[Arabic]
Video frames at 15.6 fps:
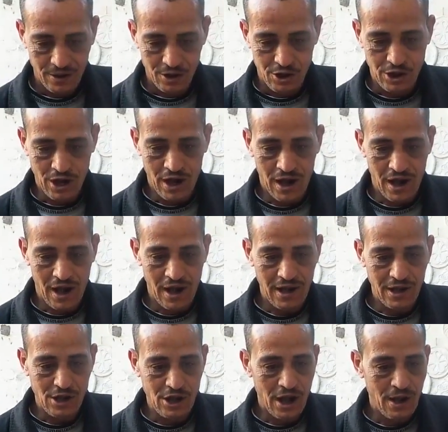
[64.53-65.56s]
الشقه
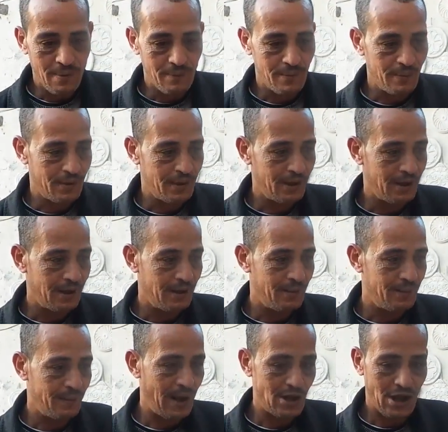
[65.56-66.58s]
اقل شقه
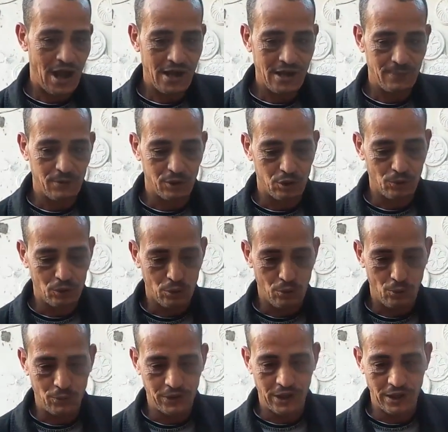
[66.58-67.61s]
اللي ملهاش عايزه ب 300
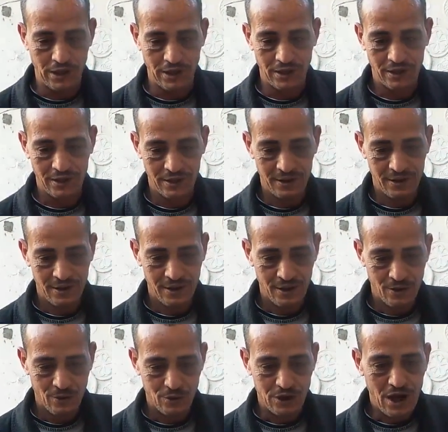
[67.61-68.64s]
400 جنيه
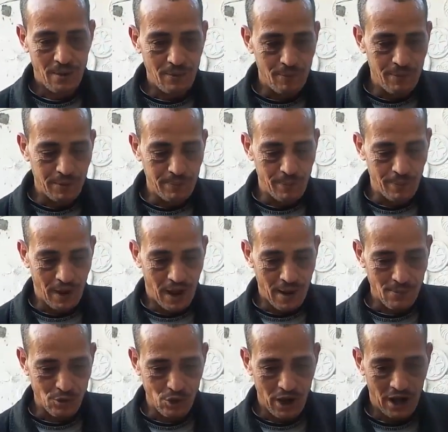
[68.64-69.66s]
صاحب البيت ما
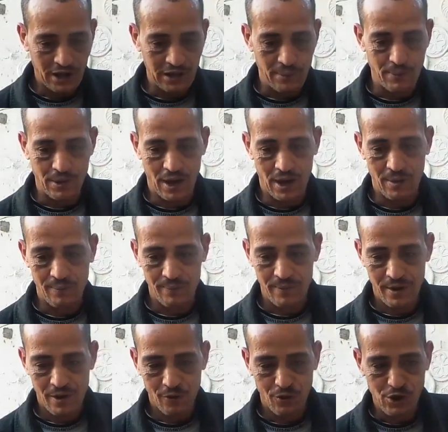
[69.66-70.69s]
بيرحمش ولا حد بيرحم
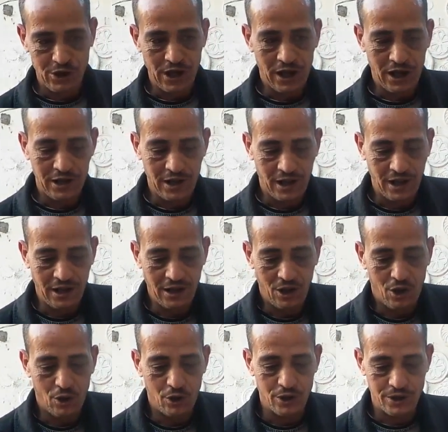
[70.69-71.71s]
مفيش دخل داخل لي
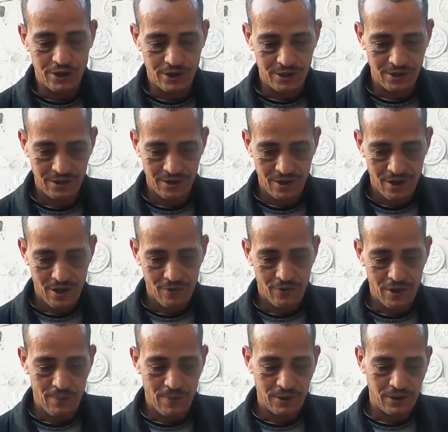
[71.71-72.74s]
خالص
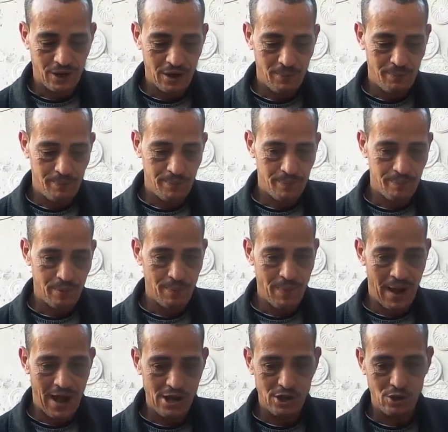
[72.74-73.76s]
فانا بطالب
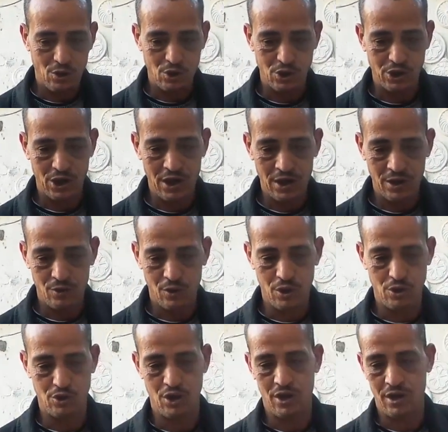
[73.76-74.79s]
بمعاش يخش لي
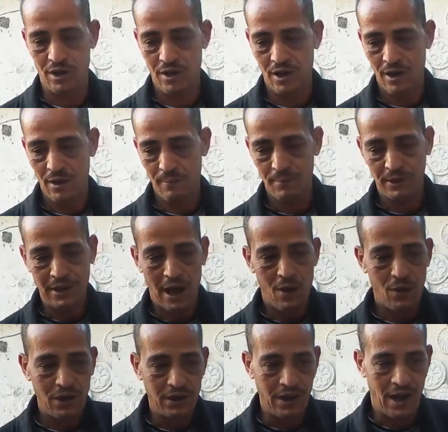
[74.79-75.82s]
كل شهر بتاع
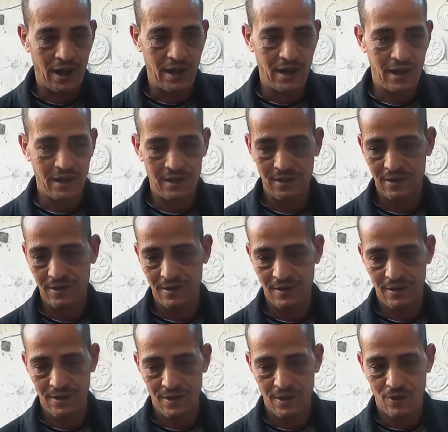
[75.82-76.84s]
والدي على الاقل
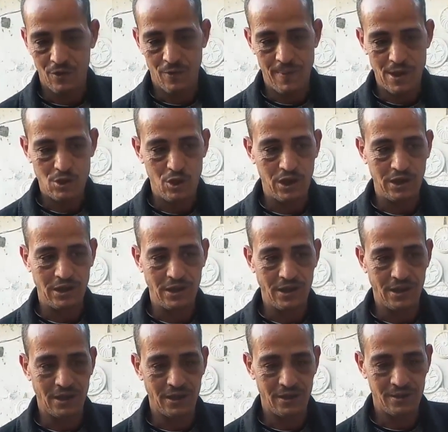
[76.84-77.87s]
ومعاش
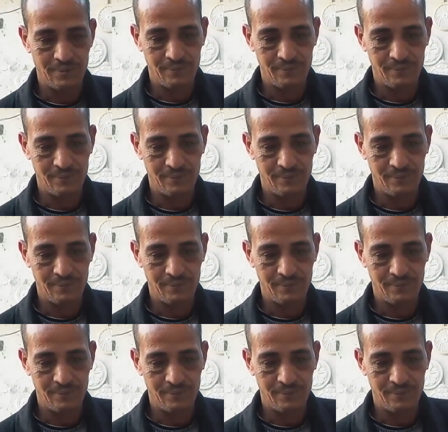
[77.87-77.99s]
والدي يجي